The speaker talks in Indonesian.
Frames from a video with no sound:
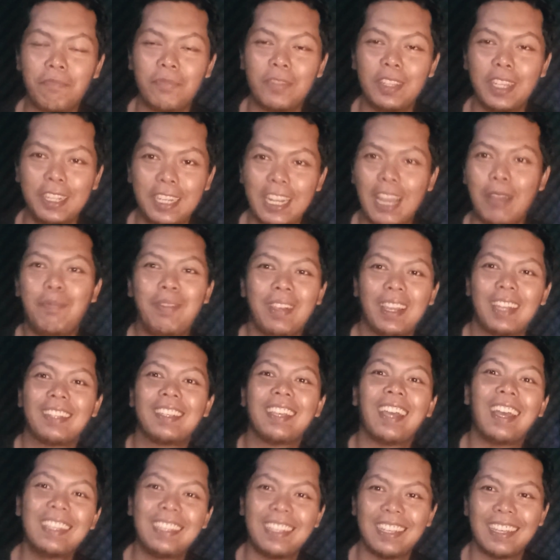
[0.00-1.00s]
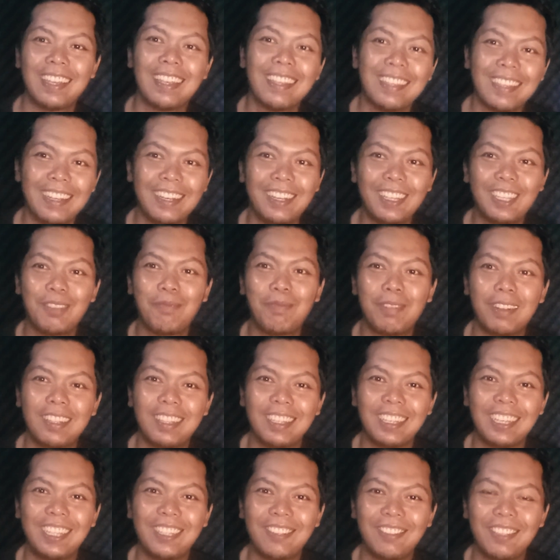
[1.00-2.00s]
ya diabaikan saja jadi
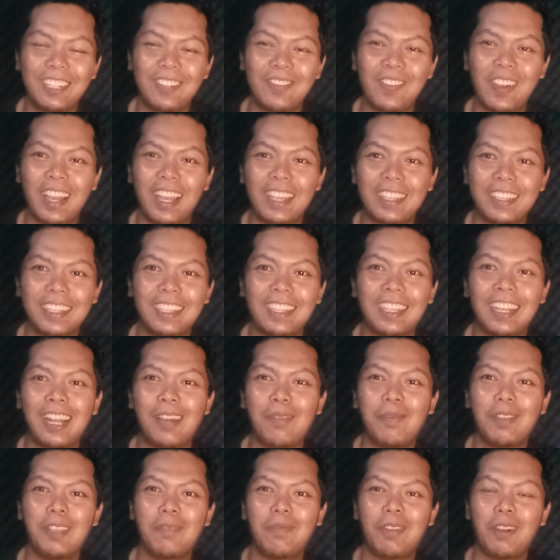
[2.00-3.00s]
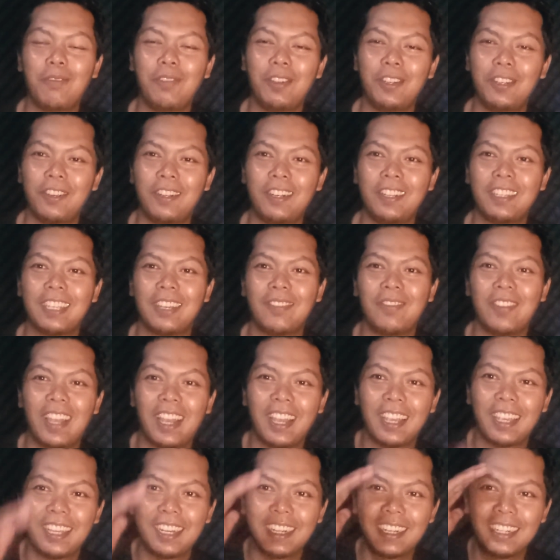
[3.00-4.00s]
seperti itu terima kasih telah menyimak video ini sampai
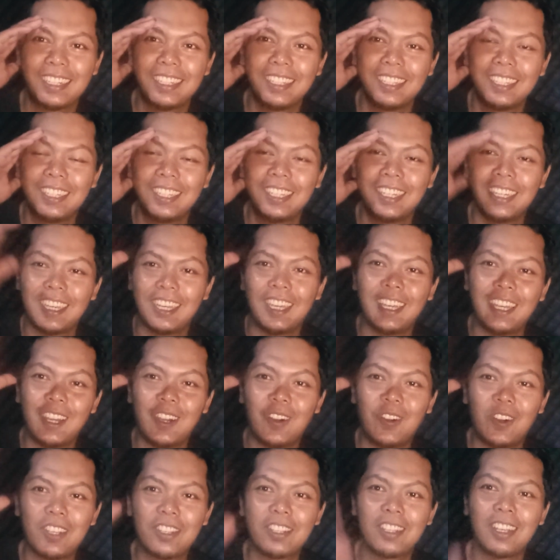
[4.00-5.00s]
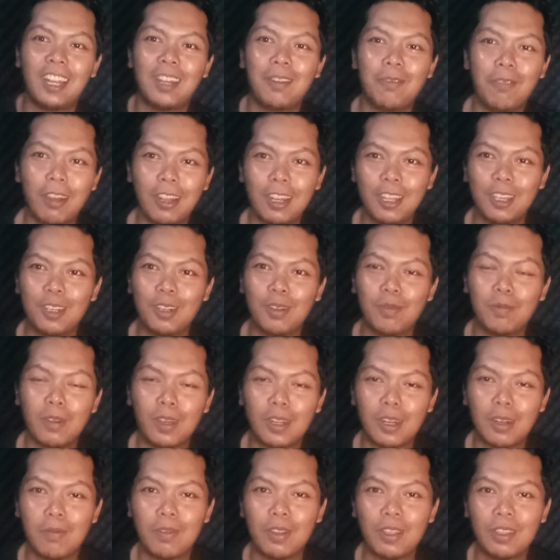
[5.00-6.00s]
akhir wassalamualaikum
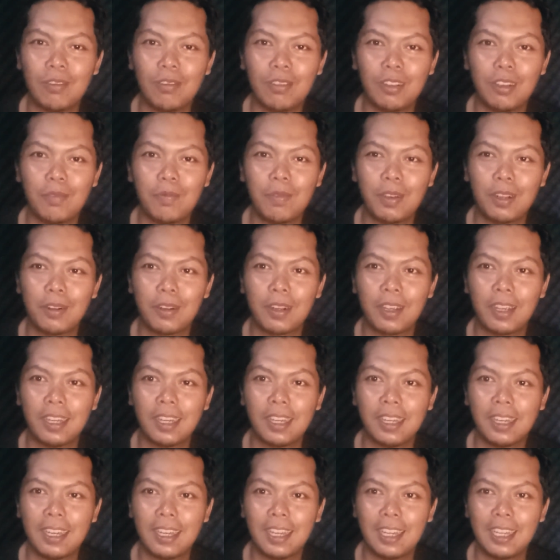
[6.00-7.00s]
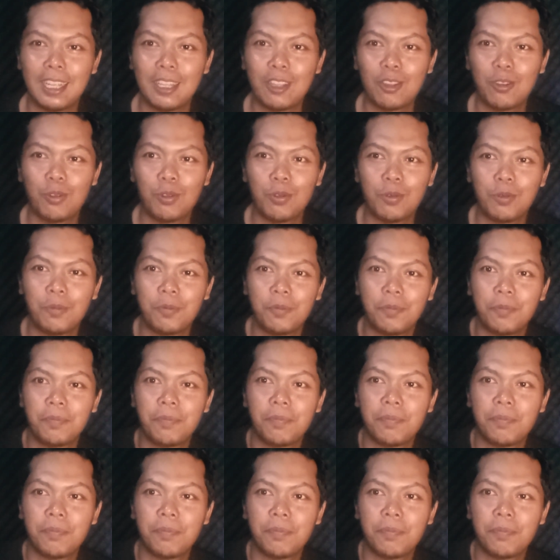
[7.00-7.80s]
warahmatullahi wabarakatuh